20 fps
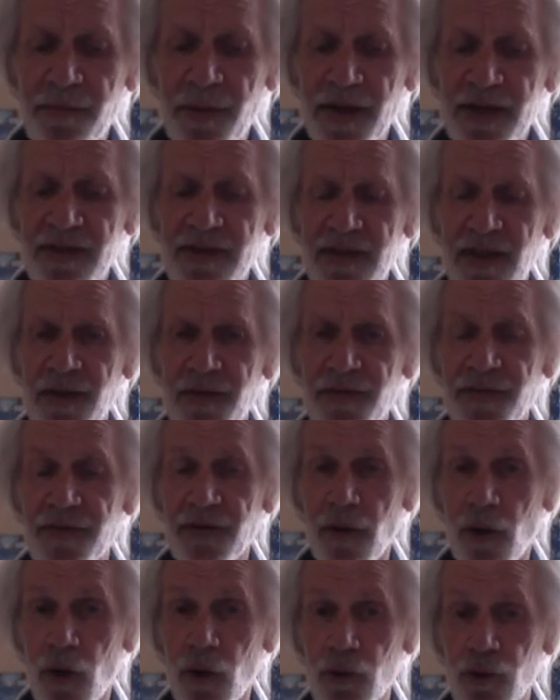actif,
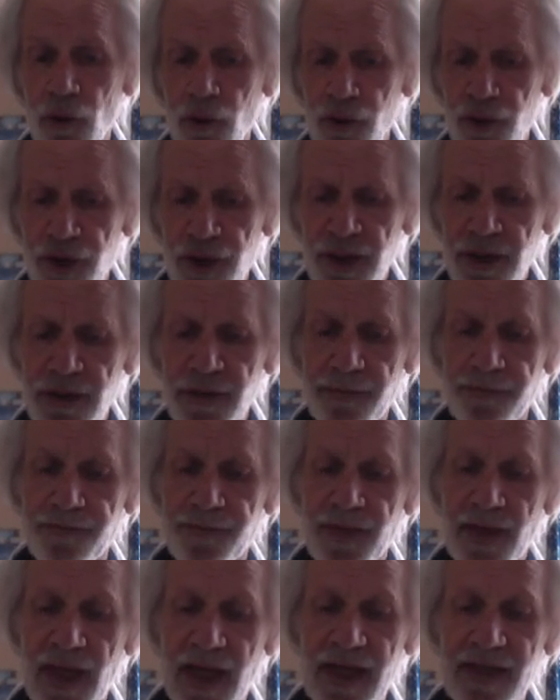androgyne,
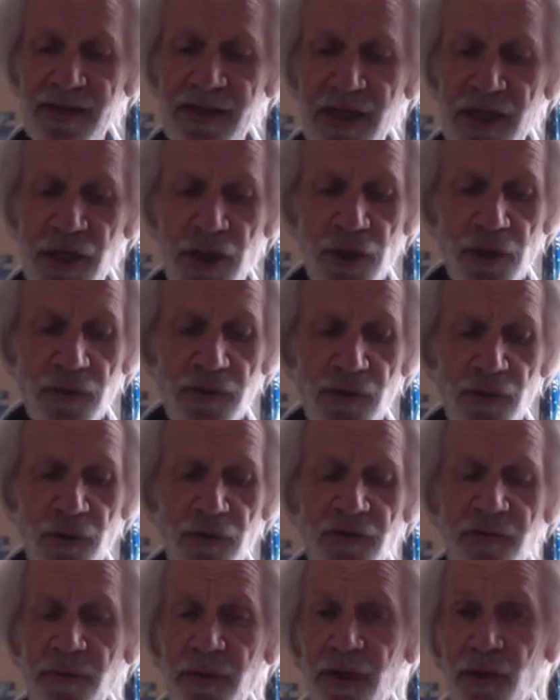intelligence
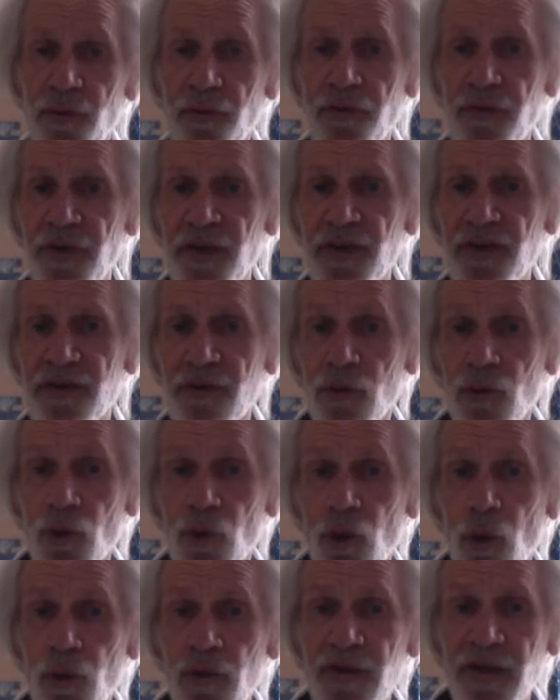cosmique ou fils, nous
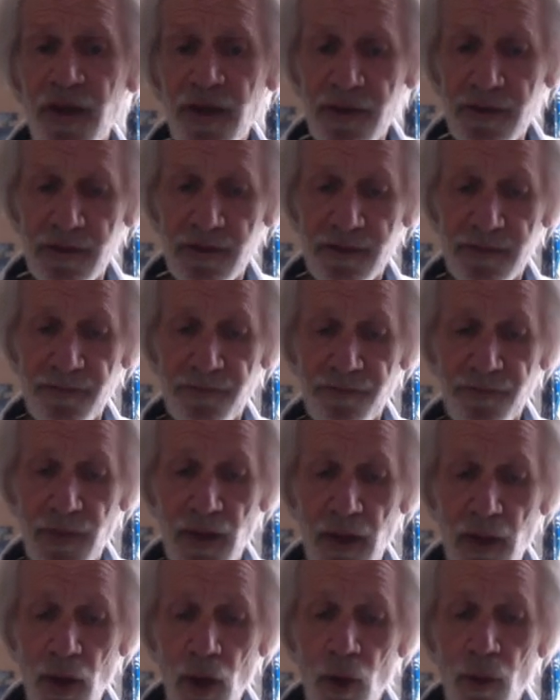concerne.
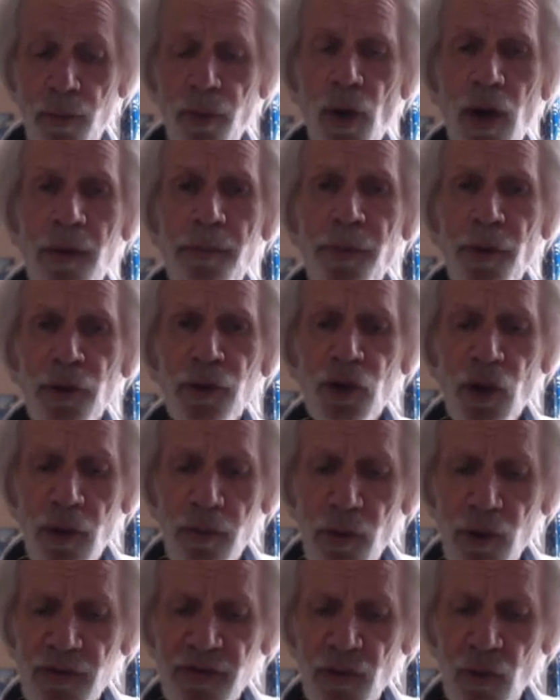Peu importe
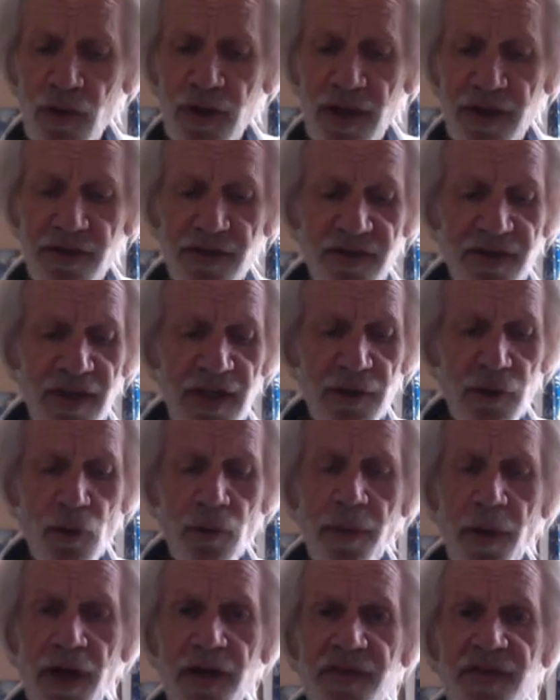comment sont organisés les deux
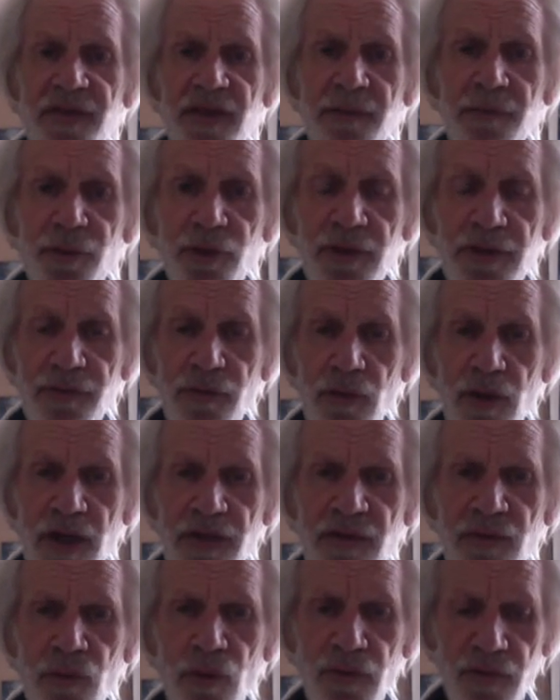principes au niveau de la
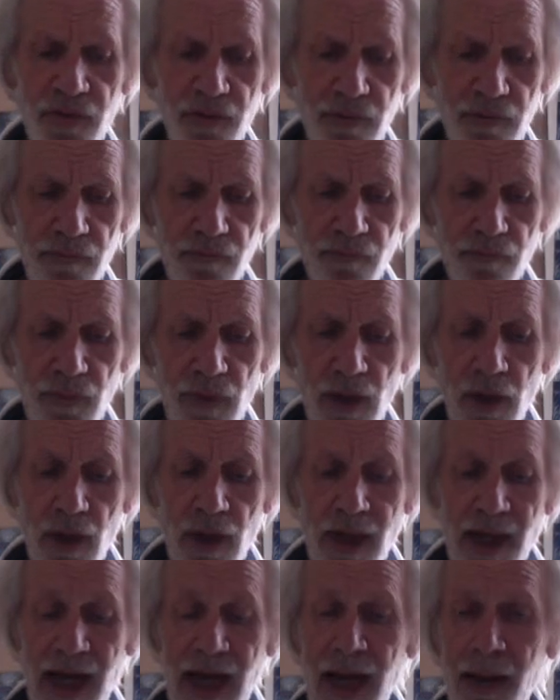source.
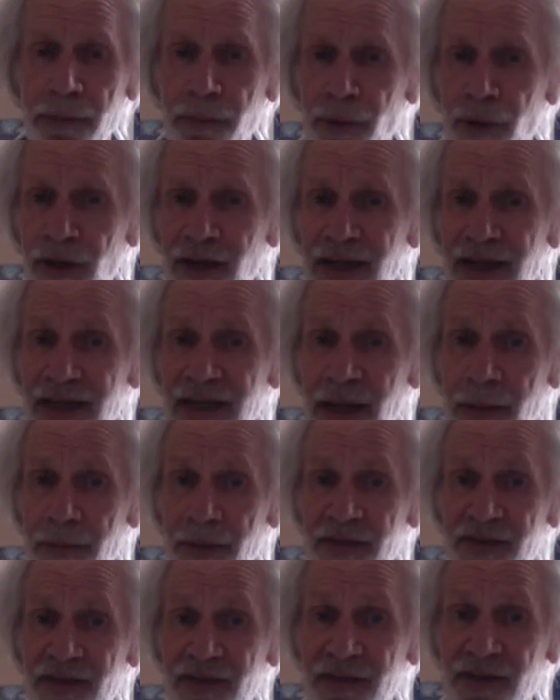Importe la
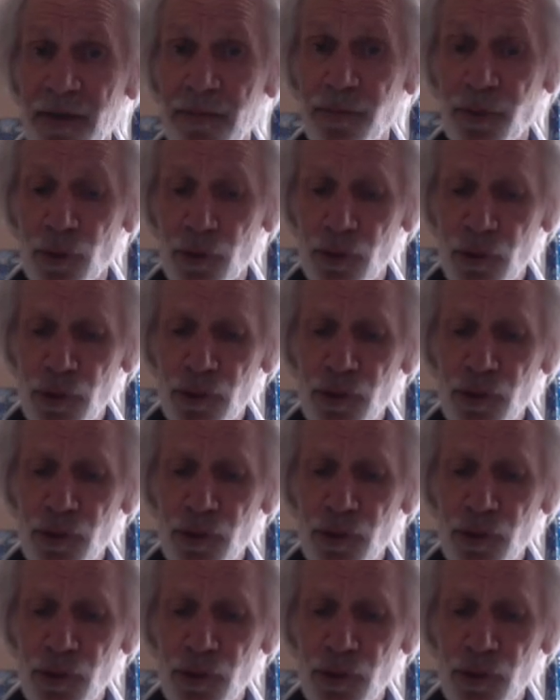capacité pour nous